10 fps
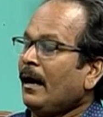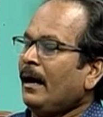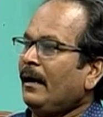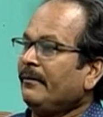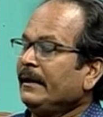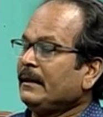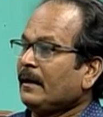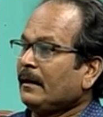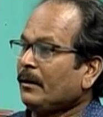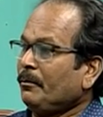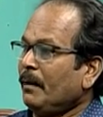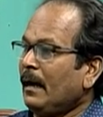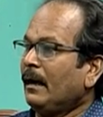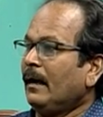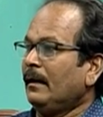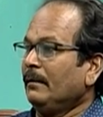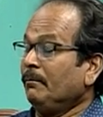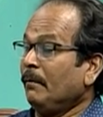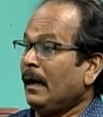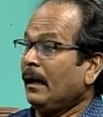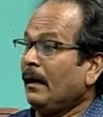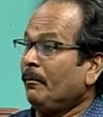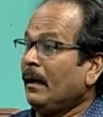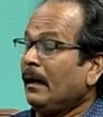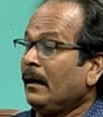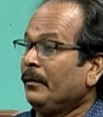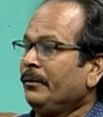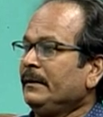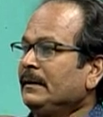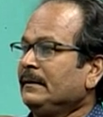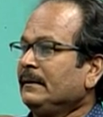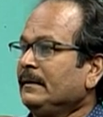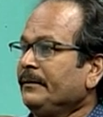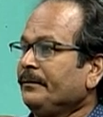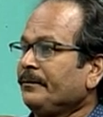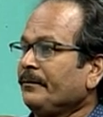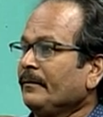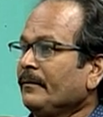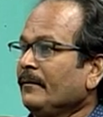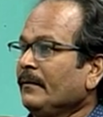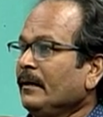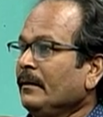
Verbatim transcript: ఆ ఆవేదన నన్ను బాగా బాగా బాగా గురి చేసింది అంటే